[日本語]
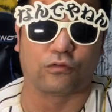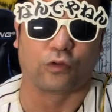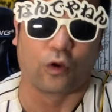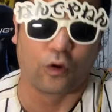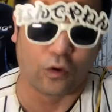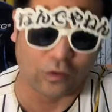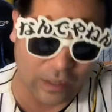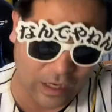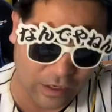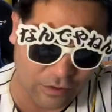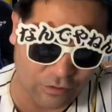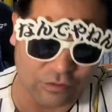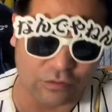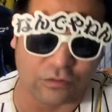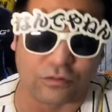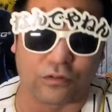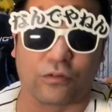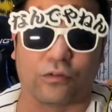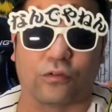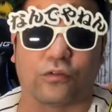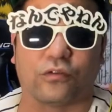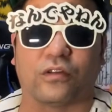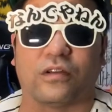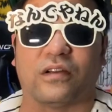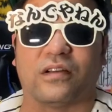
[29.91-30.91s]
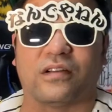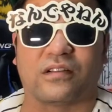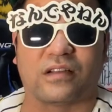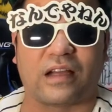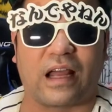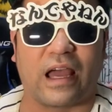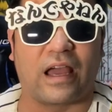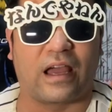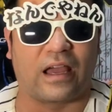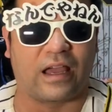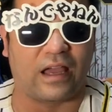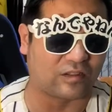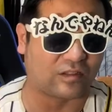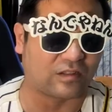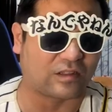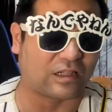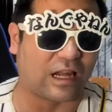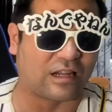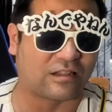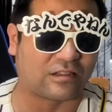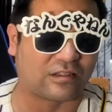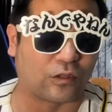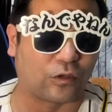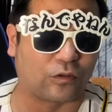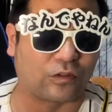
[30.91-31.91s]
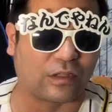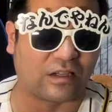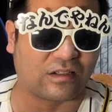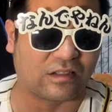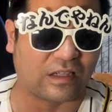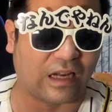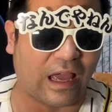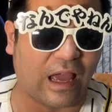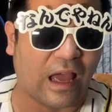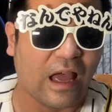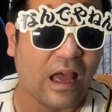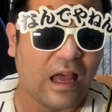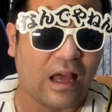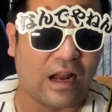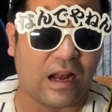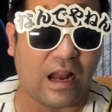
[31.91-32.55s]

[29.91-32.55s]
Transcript: どうなるということでですね、えー、早速ですね、